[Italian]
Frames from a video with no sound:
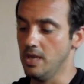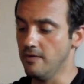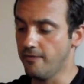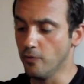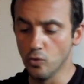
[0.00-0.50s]

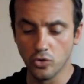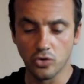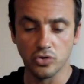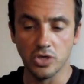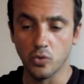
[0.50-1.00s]
Il
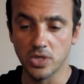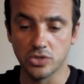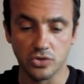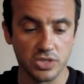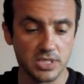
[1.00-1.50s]
fulcro di
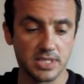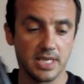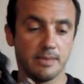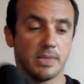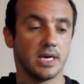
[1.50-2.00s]
questo
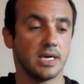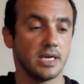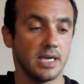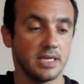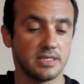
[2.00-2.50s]
sistema
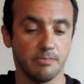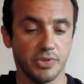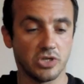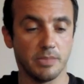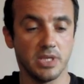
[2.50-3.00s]
è
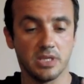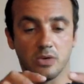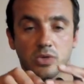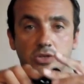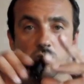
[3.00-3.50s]

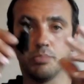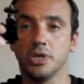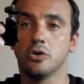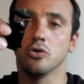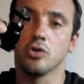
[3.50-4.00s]
semplicemente questo
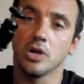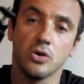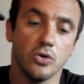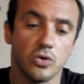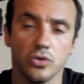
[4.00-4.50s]
piccolo
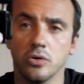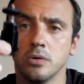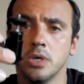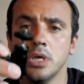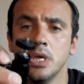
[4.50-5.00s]

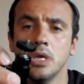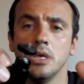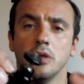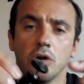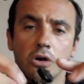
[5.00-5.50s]
raccordo.
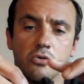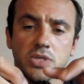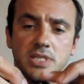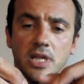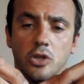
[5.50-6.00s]
Io l'ho
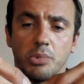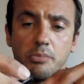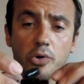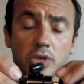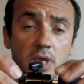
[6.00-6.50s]
acquistato per
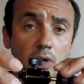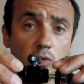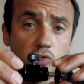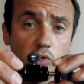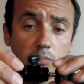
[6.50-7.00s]
pochi
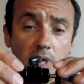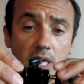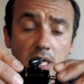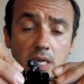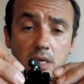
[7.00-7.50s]
euro su
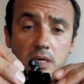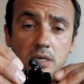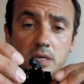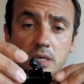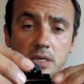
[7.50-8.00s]
eBay.
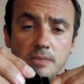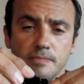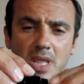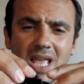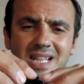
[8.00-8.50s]
Eh,
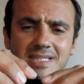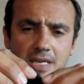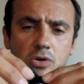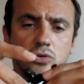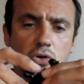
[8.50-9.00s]
è il
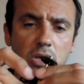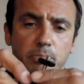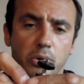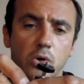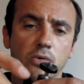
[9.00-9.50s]
secondo che
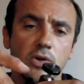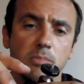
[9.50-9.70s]
provo.